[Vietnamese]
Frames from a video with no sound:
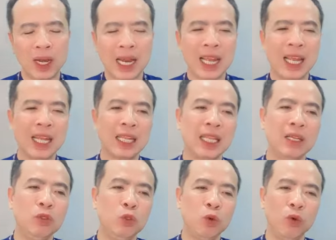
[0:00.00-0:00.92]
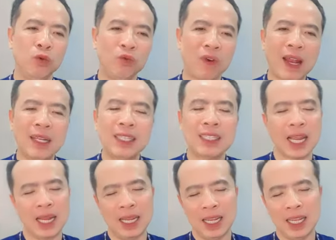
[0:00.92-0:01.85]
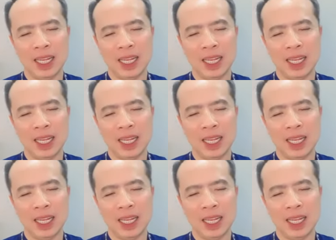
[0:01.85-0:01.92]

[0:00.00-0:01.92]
lắng nghe tiếng Chúa phán dạy.